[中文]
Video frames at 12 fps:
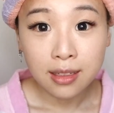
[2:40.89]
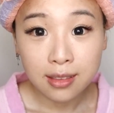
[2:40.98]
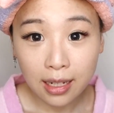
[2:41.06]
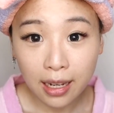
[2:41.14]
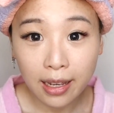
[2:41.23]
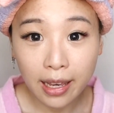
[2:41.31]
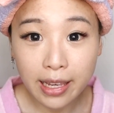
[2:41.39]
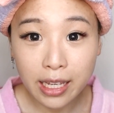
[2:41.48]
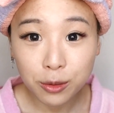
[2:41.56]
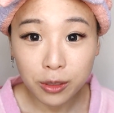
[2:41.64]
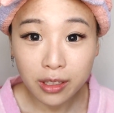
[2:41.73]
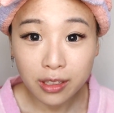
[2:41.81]
这样黑
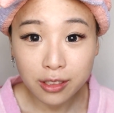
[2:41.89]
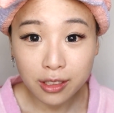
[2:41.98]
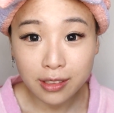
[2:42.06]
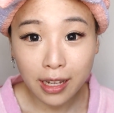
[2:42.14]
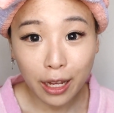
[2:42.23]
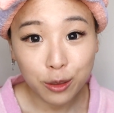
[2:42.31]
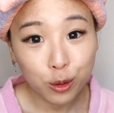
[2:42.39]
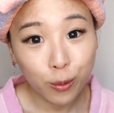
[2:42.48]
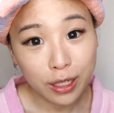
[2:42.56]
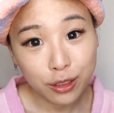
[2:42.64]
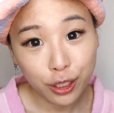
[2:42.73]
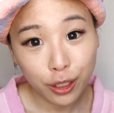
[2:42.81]
眼圈的遮瑕就
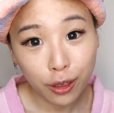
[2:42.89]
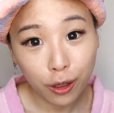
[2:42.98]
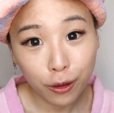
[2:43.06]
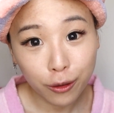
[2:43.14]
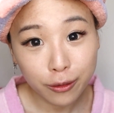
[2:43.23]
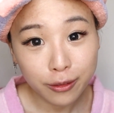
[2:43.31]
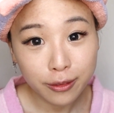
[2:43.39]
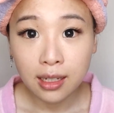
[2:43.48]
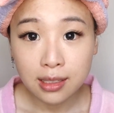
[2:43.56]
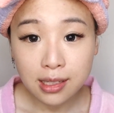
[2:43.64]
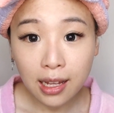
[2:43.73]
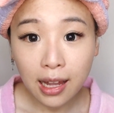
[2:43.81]
完成喽。
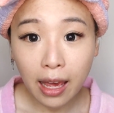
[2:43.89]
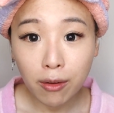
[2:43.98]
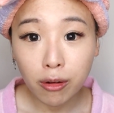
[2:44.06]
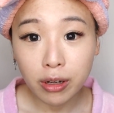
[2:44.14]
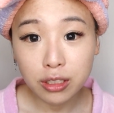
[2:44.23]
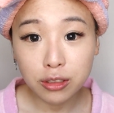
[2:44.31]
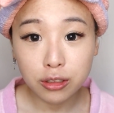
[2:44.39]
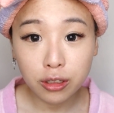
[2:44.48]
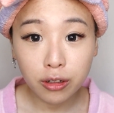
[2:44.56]
再来，我会使